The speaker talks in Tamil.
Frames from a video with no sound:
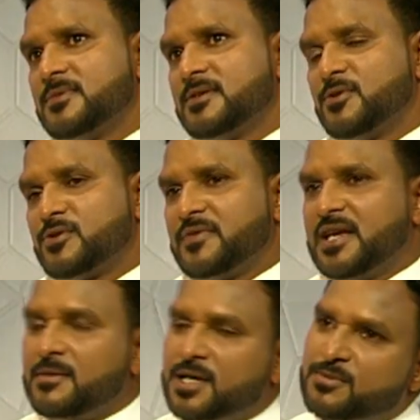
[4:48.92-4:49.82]
இப்போ ஒரு
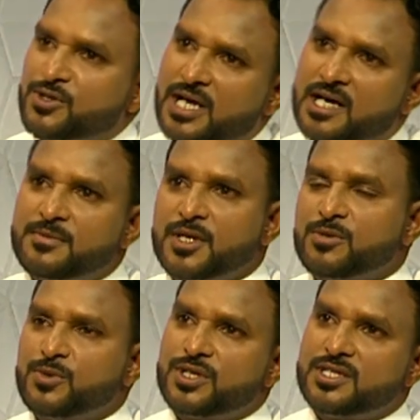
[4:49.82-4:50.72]
வியாபாரம் ஒன்று
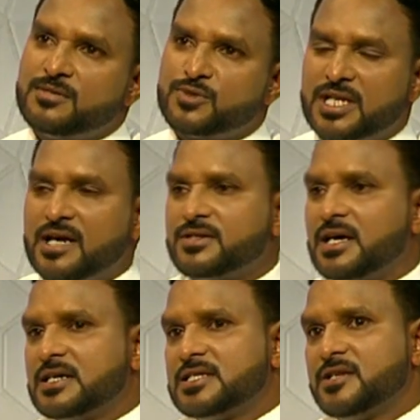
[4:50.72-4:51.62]
ஆரம்பிக்கும் பொழுது
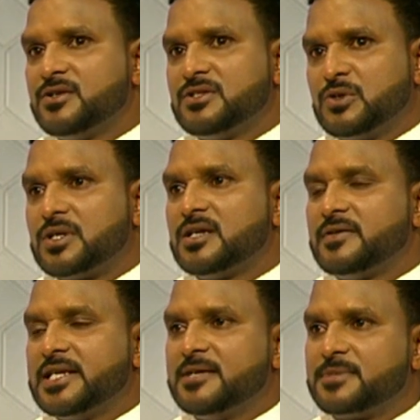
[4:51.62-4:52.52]
முதலாவதாக தெரிந்து கொள்ள
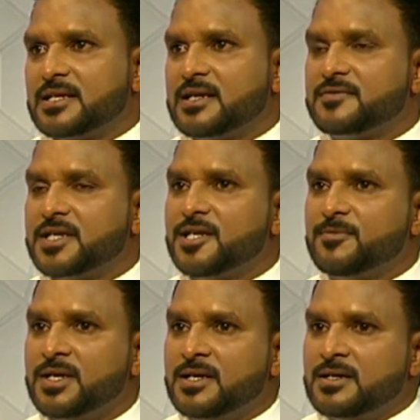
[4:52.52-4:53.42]
வேண்டிய பிரதான
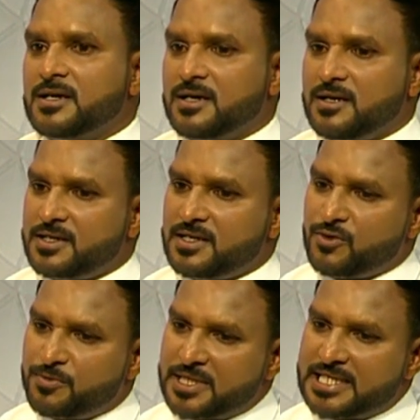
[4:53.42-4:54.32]
விடயம்
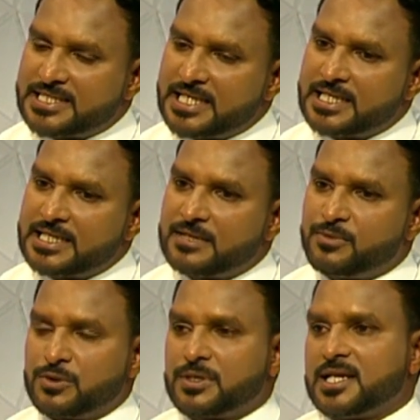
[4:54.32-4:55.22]
உற்பத்தி செய்கின்ற
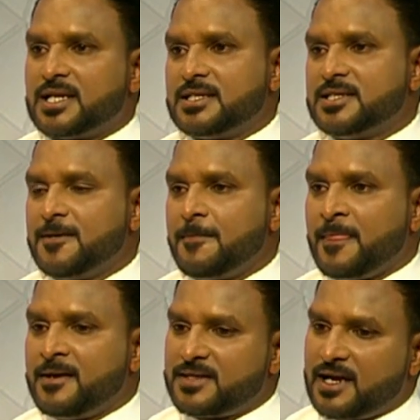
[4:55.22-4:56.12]
பொருட்கள் அல்லது
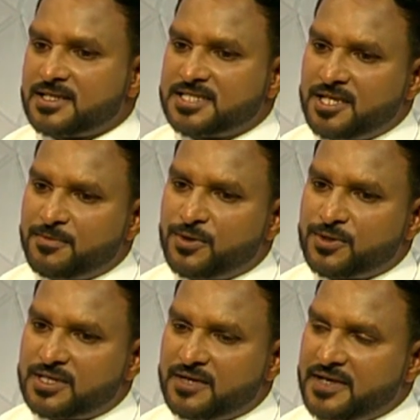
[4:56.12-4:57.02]
தாங்கள் செய்ய
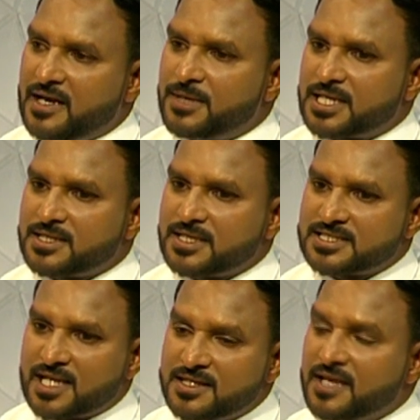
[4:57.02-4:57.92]
போகின்ற வியாபாரத்துக்கு
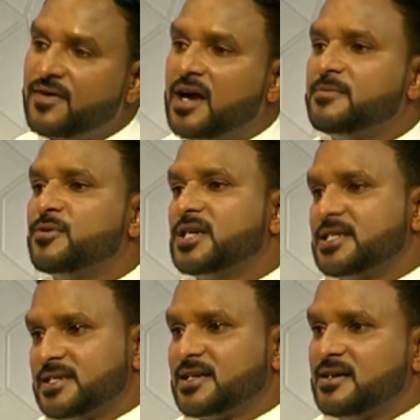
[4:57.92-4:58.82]
சந்தை வாய்ப்புகள்
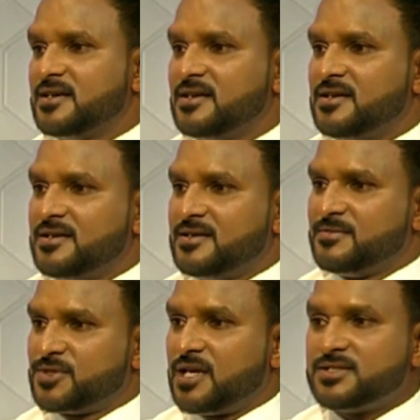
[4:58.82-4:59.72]
இருக்கா
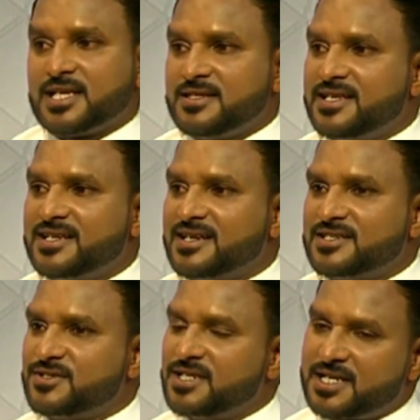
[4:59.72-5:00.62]
முதலாவது சந்தை
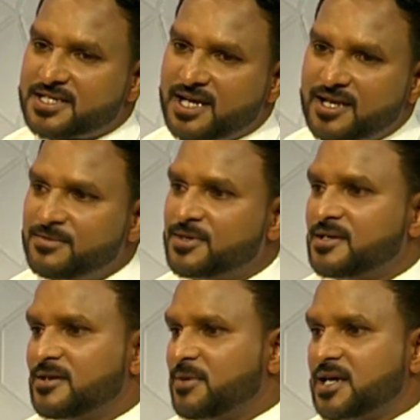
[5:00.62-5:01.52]
இருக்கான்னு சொல்லி கட்டாயம்
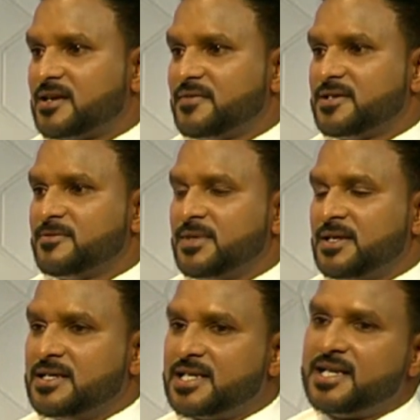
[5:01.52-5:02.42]
பார்க்க வேண்டும்
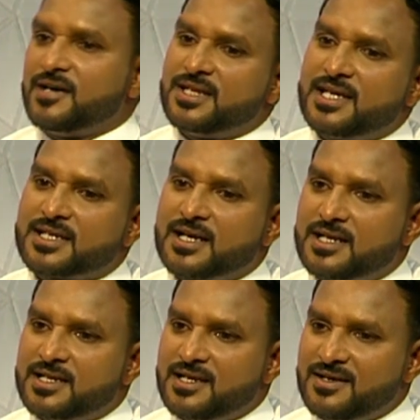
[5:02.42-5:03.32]
இரண்டாவது
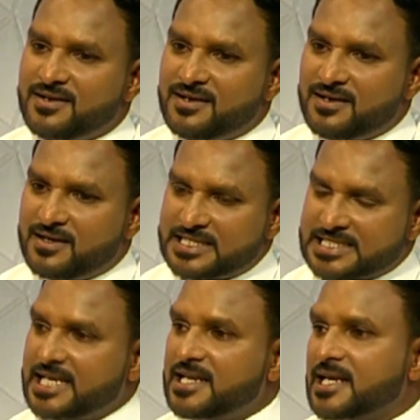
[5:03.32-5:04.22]
அதற்கான
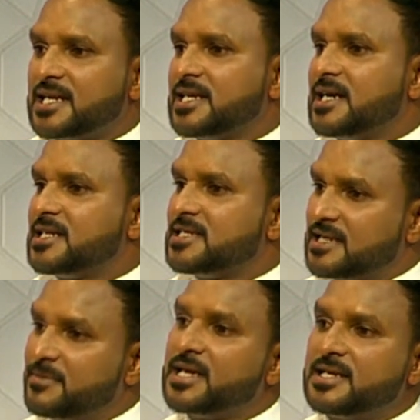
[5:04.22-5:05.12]
ஸ்கில் எங்களுக்கான
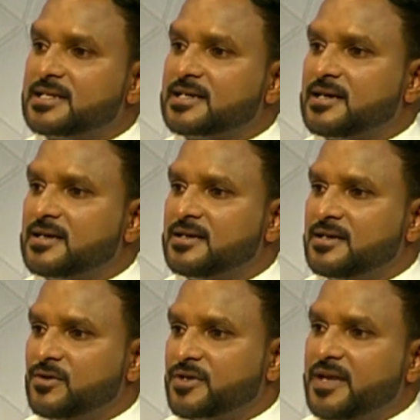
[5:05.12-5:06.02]
திறமைகள் இருக்கா
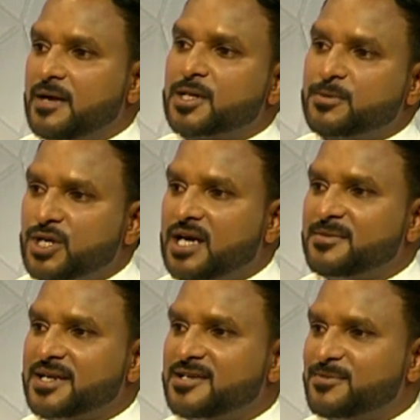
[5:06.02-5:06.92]
ஒரு வியாபாரம் ஒன்று
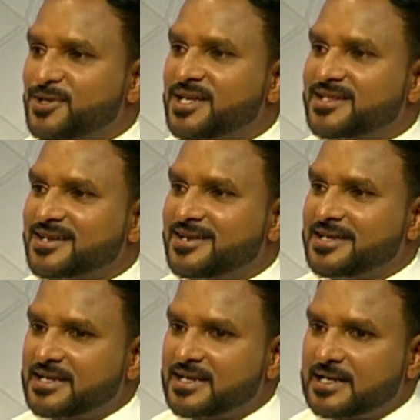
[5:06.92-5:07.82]
ஆரம்பிக்கின்ற பொழுது
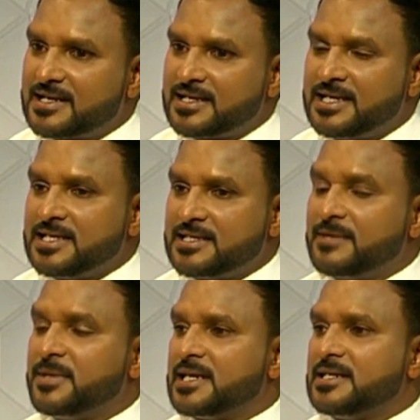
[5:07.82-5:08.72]
அதற்கான எங்களுக்கான
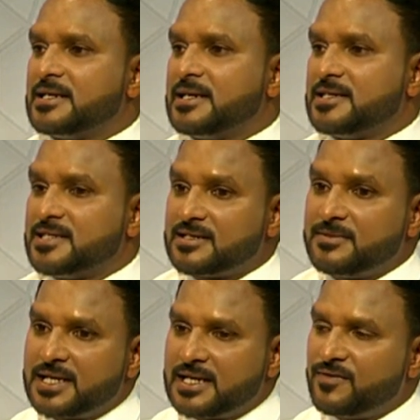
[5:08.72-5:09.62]
திறமைகள் இருக்கா அந்த
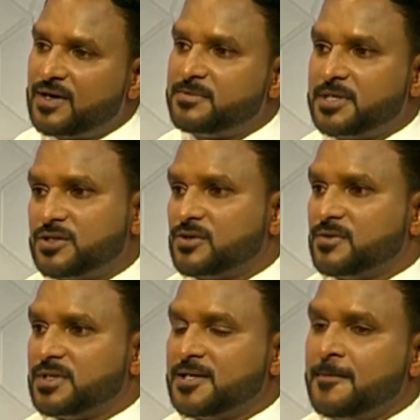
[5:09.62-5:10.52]
திறமைகளை எவ்வாறு
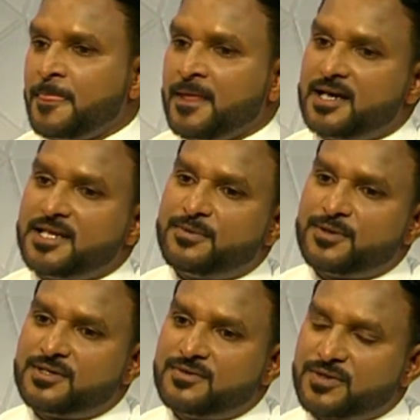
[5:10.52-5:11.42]
பெற்றுக்கொள்வது அதே
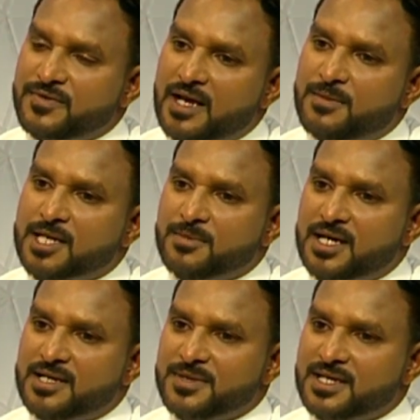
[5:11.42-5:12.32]
போன்று ஒரு வியாபாரம்
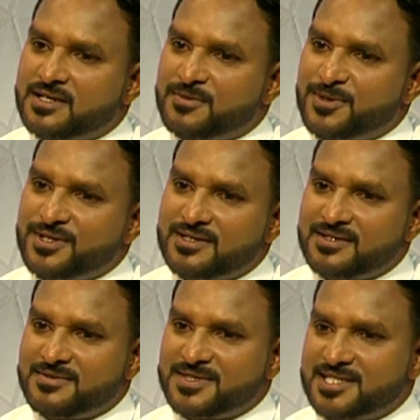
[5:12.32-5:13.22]
ஆரம்பிக்கின்ற பொழுது
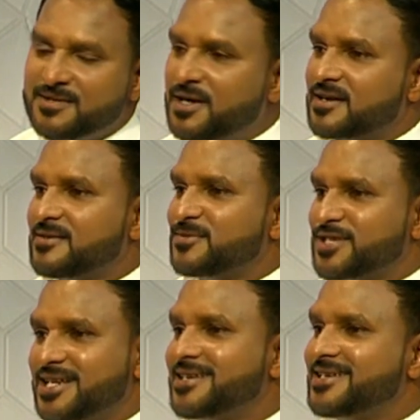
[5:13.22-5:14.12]
நிச்சயமாக
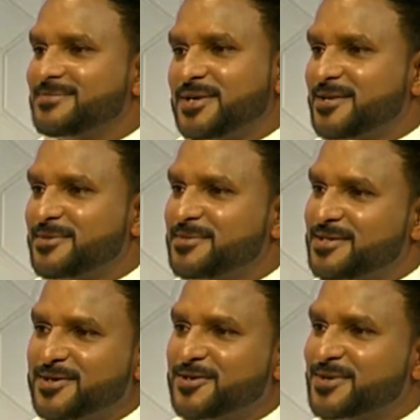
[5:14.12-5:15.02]
முதலீடு பணம்
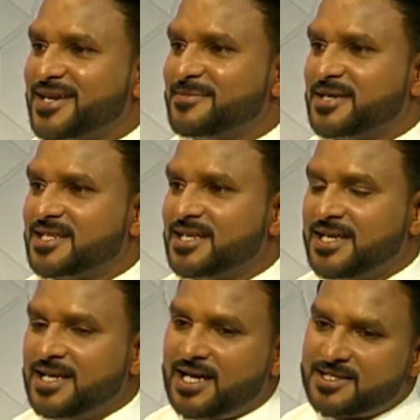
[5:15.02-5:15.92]
என்பது மிக முக்கியமானது
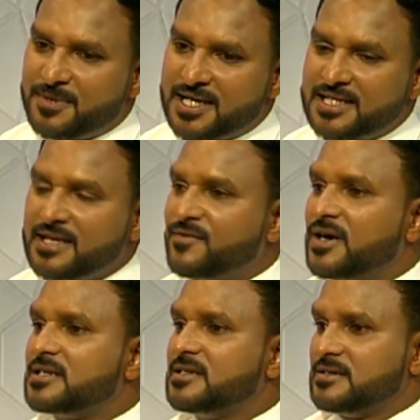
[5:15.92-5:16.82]
அந்த பணத்தை
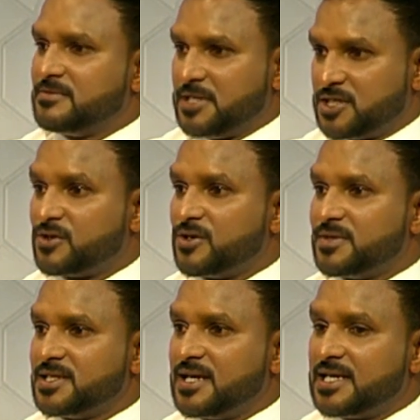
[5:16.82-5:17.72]
எவ்வாறு
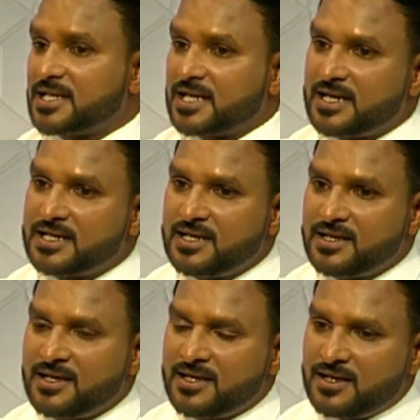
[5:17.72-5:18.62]
பெற்றுக்கொள்வது அதற்கான
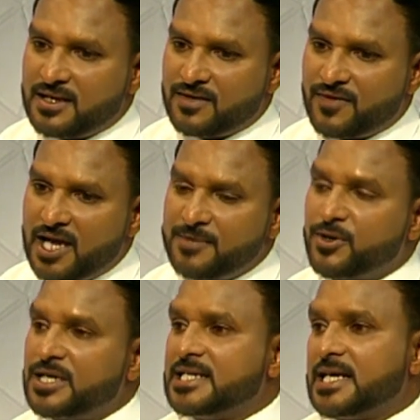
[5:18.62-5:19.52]

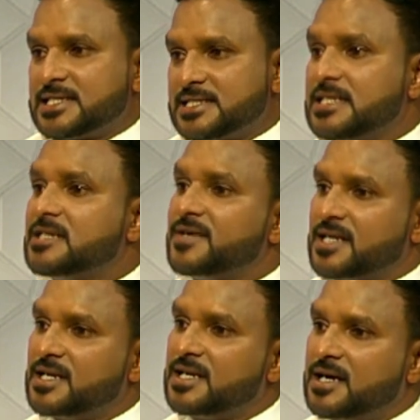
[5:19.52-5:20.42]
வாய்ப்புகள் இந்த அரசு
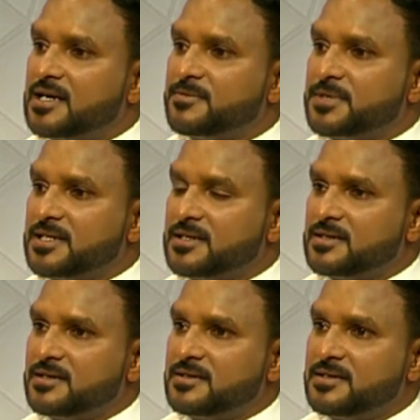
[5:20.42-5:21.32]
நிறுவனங்களில் காணப்படுது
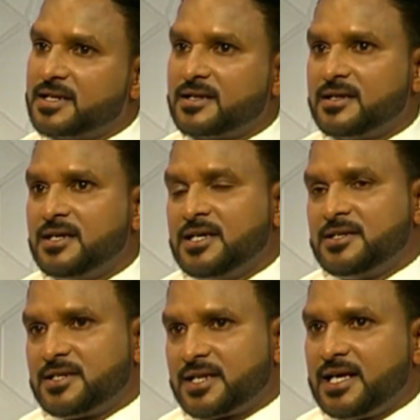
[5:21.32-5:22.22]
இன்றைக்கு
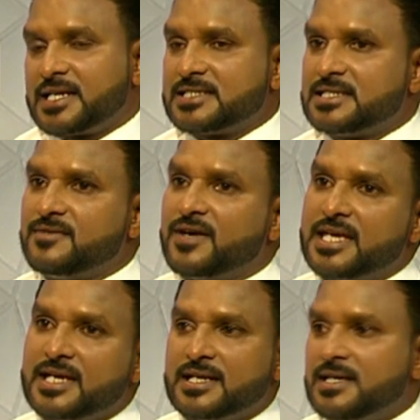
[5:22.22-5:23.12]
நிறைய அரசு
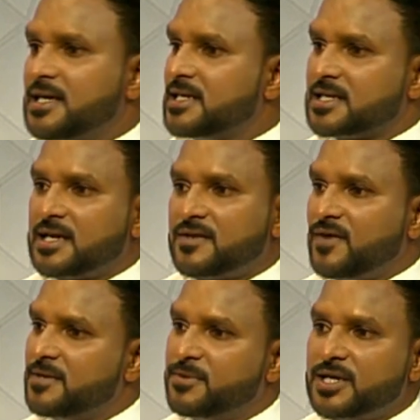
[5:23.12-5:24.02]
வங்கிகளில் அதற்கான
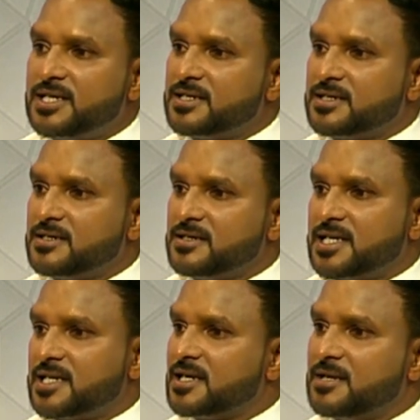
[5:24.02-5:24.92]
வாய்ப்புகள் இருக்குது
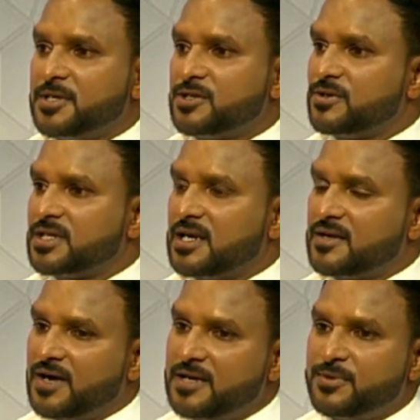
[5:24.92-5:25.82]
கடன்களை
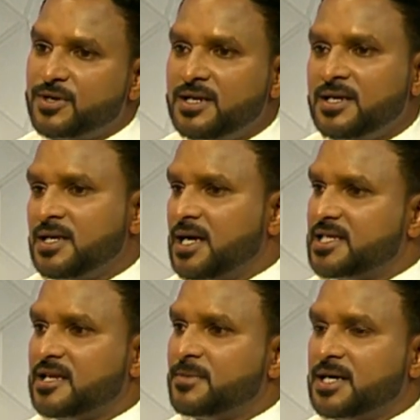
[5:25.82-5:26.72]
பெற்றுக்கொள்வதற்கான வாய்ப்புகள்
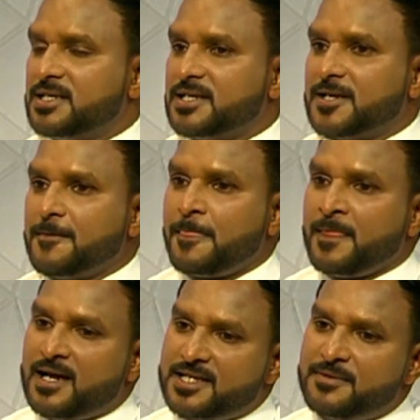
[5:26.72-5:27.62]
அதிகமாக இருக்குது
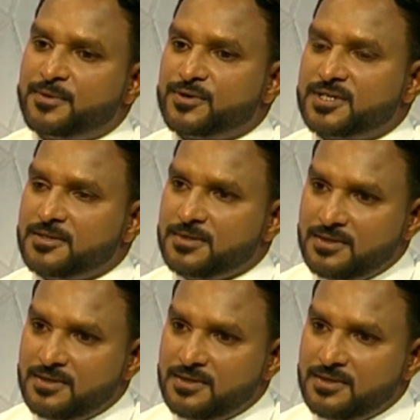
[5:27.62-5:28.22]
அதே போன்று